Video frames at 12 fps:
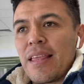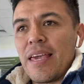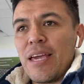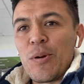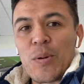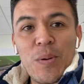
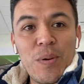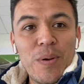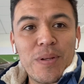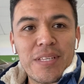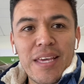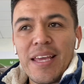Quiero
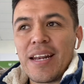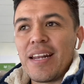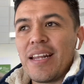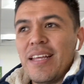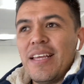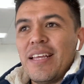conocer
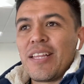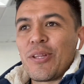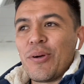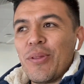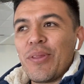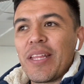
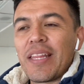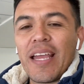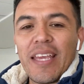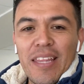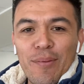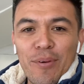todo
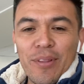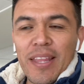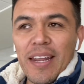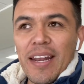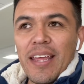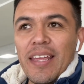detalle de
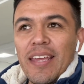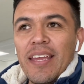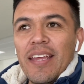Monterrey.